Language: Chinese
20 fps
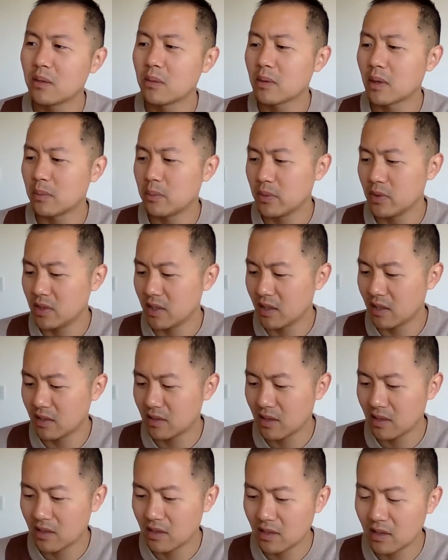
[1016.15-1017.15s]
那不行，
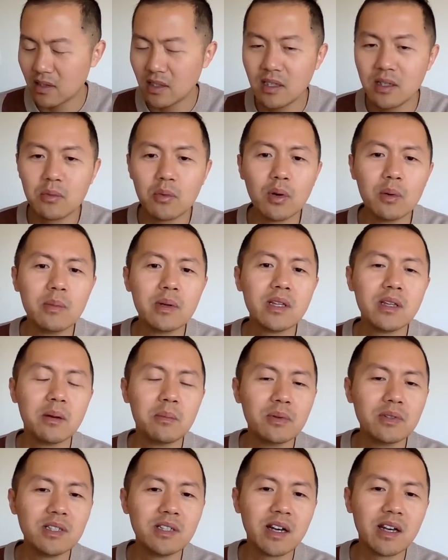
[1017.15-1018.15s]
这这地我们也
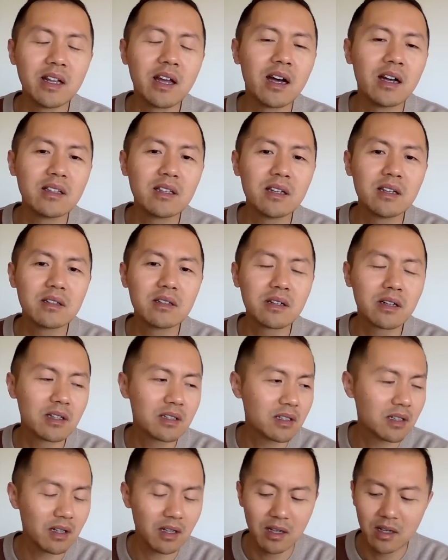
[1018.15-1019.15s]
不建，了，这这个
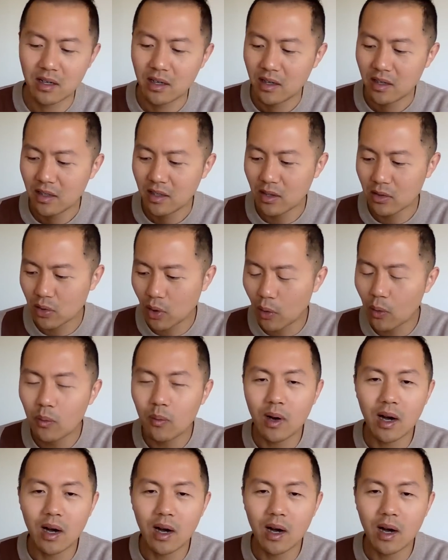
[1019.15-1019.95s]
这个要通